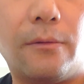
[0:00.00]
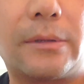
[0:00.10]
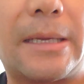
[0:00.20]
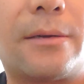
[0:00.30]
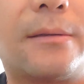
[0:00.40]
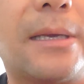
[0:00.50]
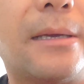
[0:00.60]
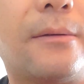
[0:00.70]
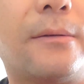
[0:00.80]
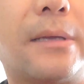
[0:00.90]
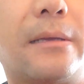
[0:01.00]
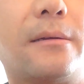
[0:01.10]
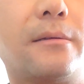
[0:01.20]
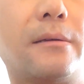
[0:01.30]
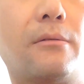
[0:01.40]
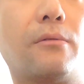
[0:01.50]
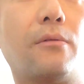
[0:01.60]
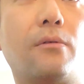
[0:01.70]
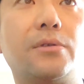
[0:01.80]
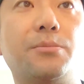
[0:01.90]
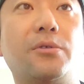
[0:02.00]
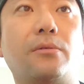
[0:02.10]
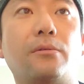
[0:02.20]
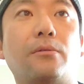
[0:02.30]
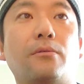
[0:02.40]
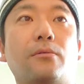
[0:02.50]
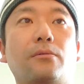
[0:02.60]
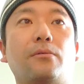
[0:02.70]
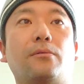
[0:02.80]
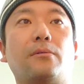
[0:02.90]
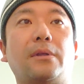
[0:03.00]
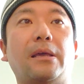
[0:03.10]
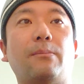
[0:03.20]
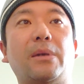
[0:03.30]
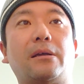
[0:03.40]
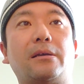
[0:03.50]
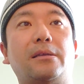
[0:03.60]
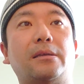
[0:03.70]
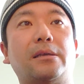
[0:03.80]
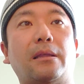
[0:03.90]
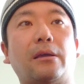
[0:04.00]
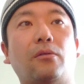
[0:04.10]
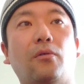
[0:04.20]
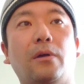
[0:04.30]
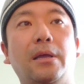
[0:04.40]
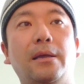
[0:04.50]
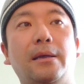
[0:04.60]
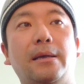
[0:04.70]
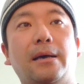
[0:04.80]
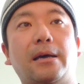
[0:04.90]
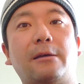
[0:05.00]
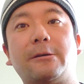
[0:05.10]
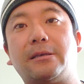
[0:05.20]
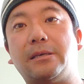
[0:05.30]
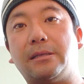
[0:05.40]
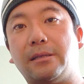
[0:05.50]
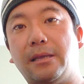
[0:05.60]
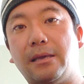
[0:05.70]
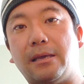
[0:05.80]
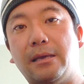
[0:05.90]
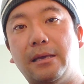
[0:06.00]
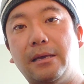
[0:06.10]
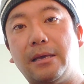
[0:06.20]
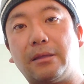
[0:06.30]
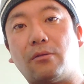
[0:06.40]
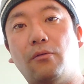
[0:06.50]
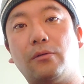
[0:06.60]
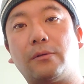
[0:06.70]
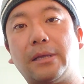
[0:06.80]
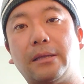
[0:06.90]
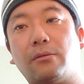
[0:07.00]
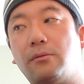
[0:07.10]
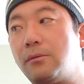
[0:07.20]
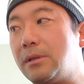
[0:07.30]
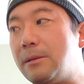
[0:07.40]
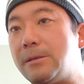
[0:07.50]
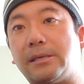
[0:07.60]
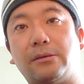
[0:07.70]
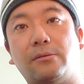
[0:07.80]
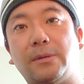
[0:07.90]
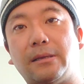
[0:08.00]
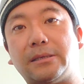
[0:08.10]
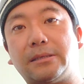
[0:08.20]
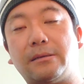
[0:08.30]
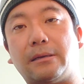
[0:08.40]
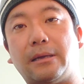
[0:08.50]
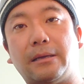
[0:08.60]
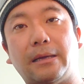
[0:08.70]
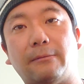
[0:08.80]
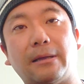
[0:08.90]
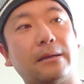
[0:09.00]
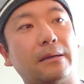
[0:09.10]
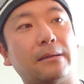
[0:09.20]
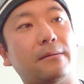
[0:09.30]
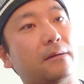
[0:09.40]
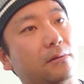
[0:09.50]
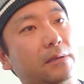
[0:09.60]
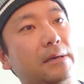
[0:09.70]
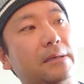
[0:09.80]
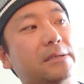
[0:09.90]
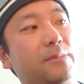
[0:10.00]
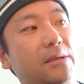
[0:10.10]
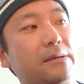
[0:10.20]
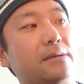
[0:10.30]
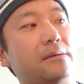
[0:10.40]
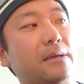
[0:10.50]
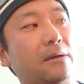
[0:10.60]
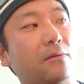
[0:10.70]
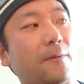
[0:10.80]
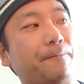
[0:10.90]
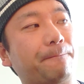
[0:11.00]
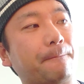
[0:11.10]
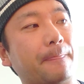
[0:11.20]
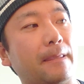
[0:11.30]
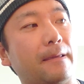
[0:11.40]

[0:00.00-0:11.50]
の、大谷君ね、大谷くんのところ、地元のところということで、前から気になってたんだけど、花巻行って、えー、遠野ね、遠野って皆さん有名な知ってるかなあでもなかなか全国的に知名度は低いんだけど、